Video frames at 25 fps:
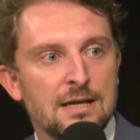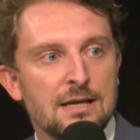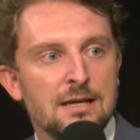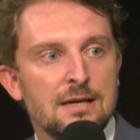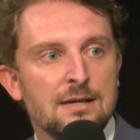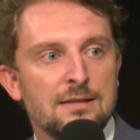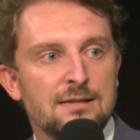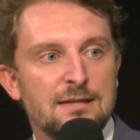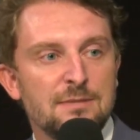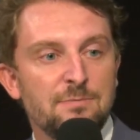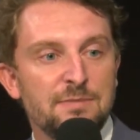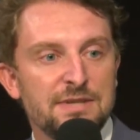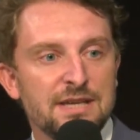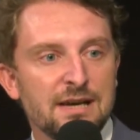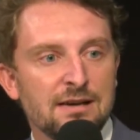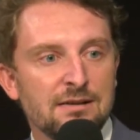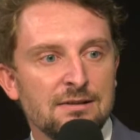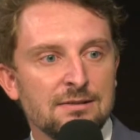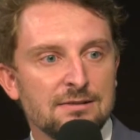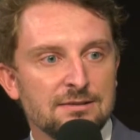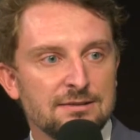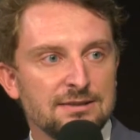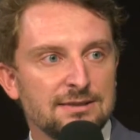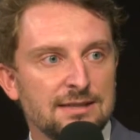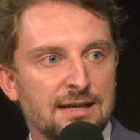C'est
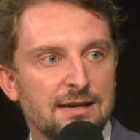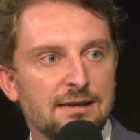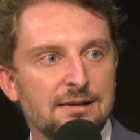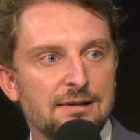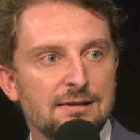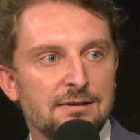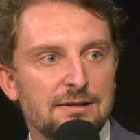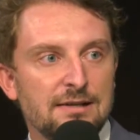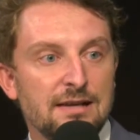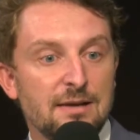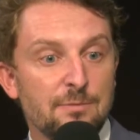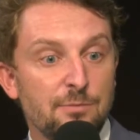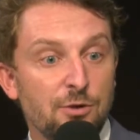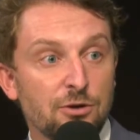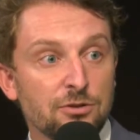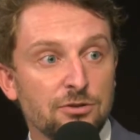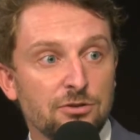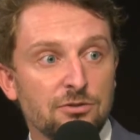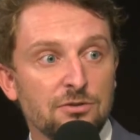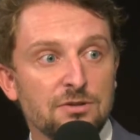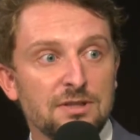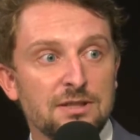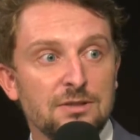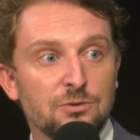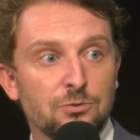bien ça
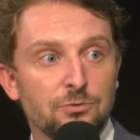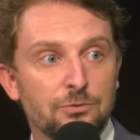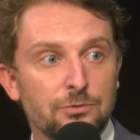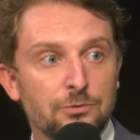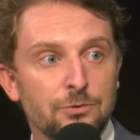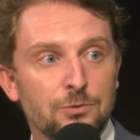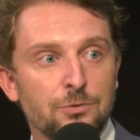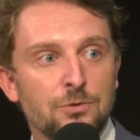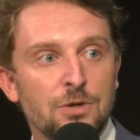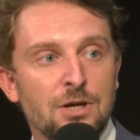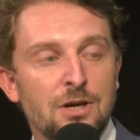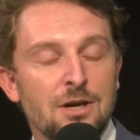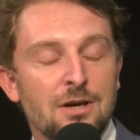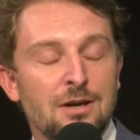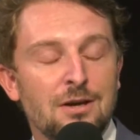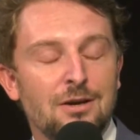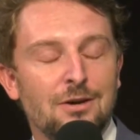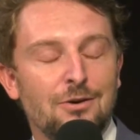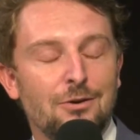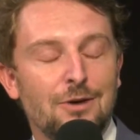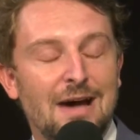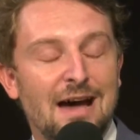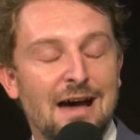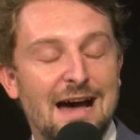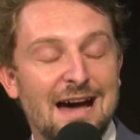l'important si on veut
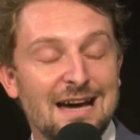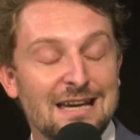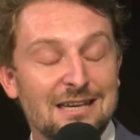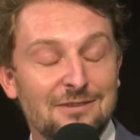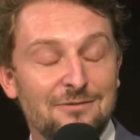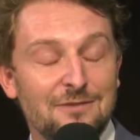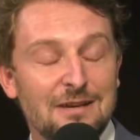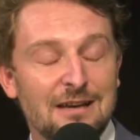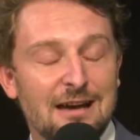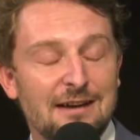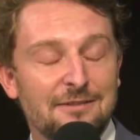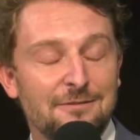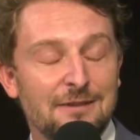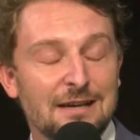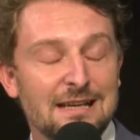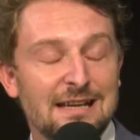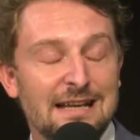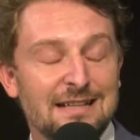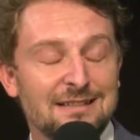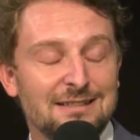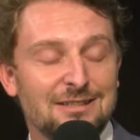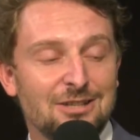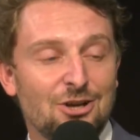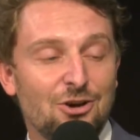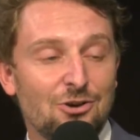euh, arriver à faire de
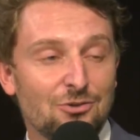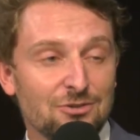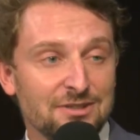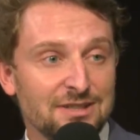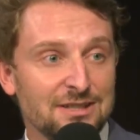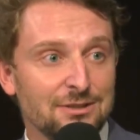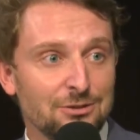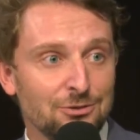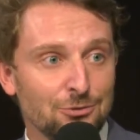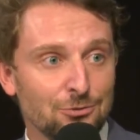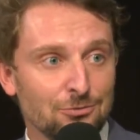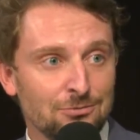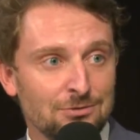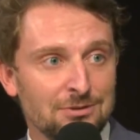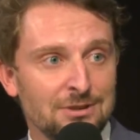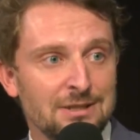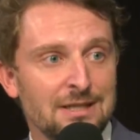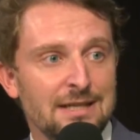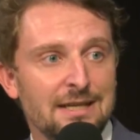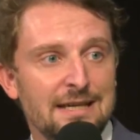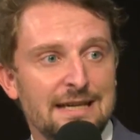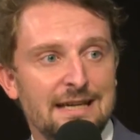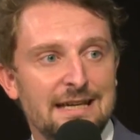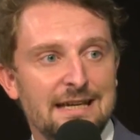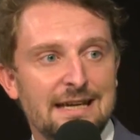la transition
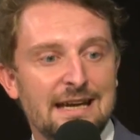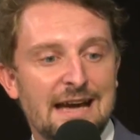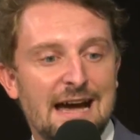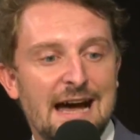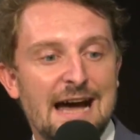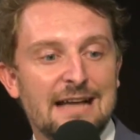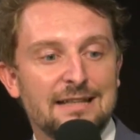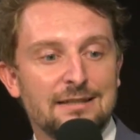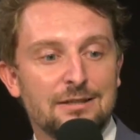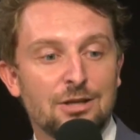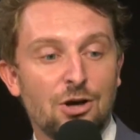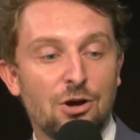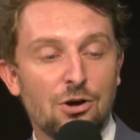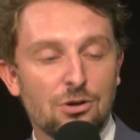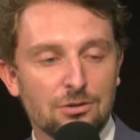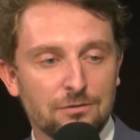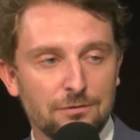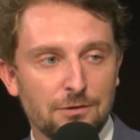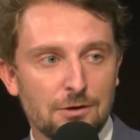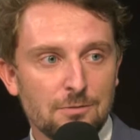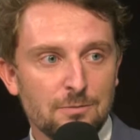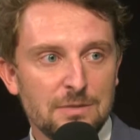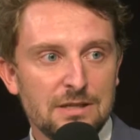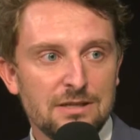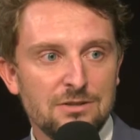et à
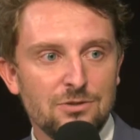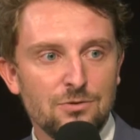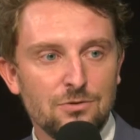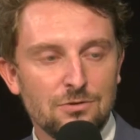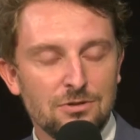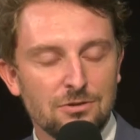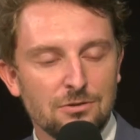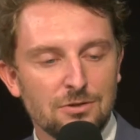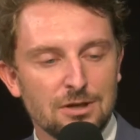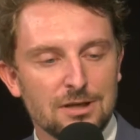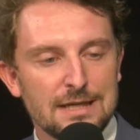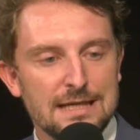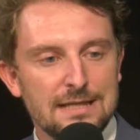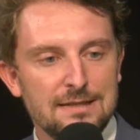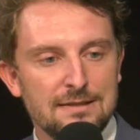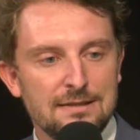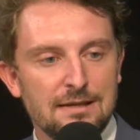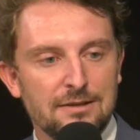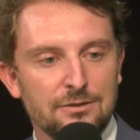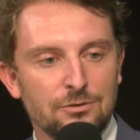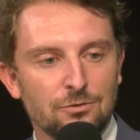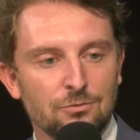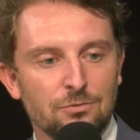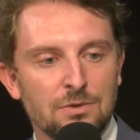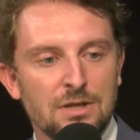transformer nos
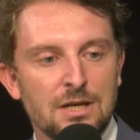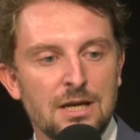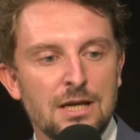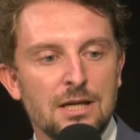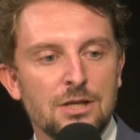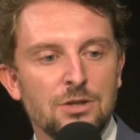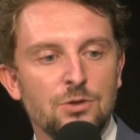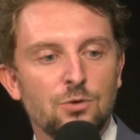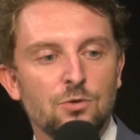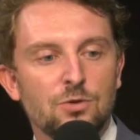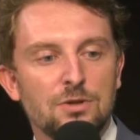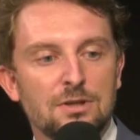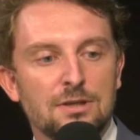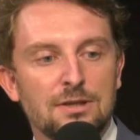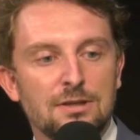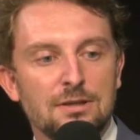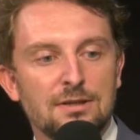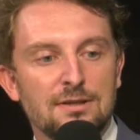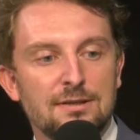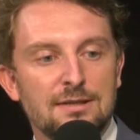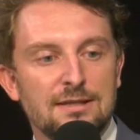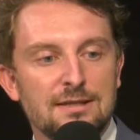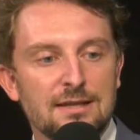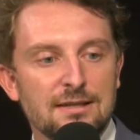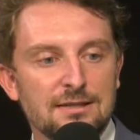organisations. Donc
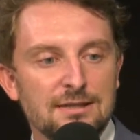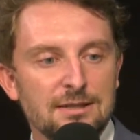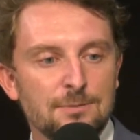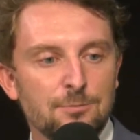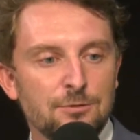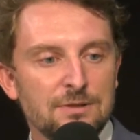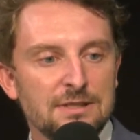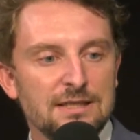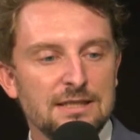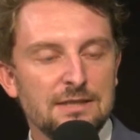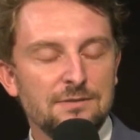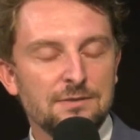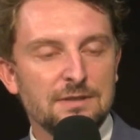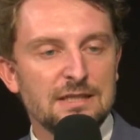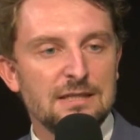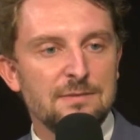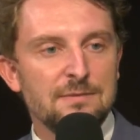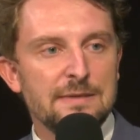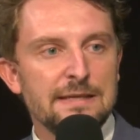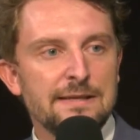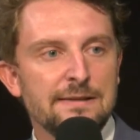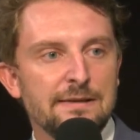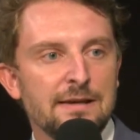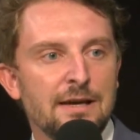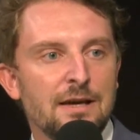c'est un dispositif qui
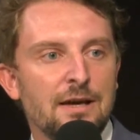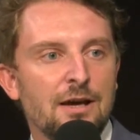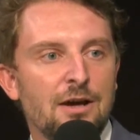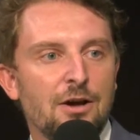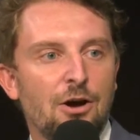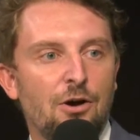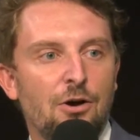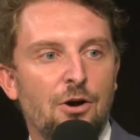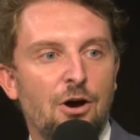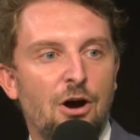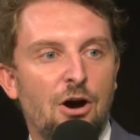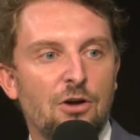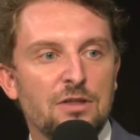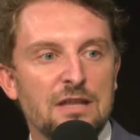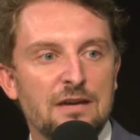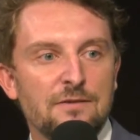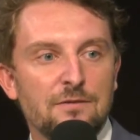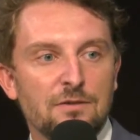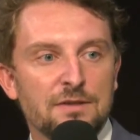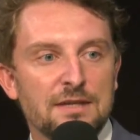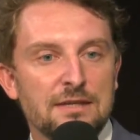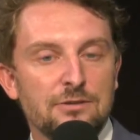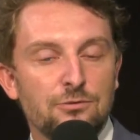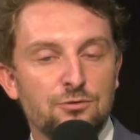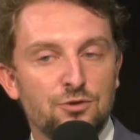met euh, en
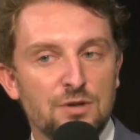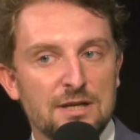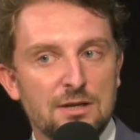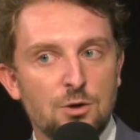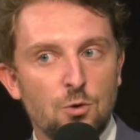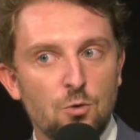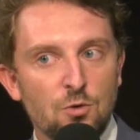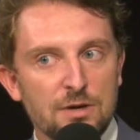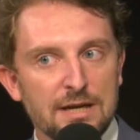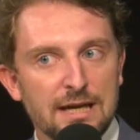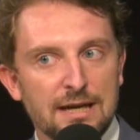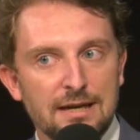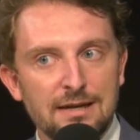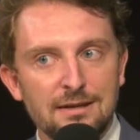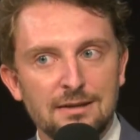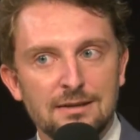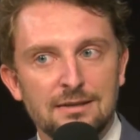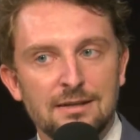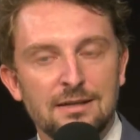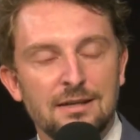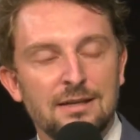avant des sujets concrets,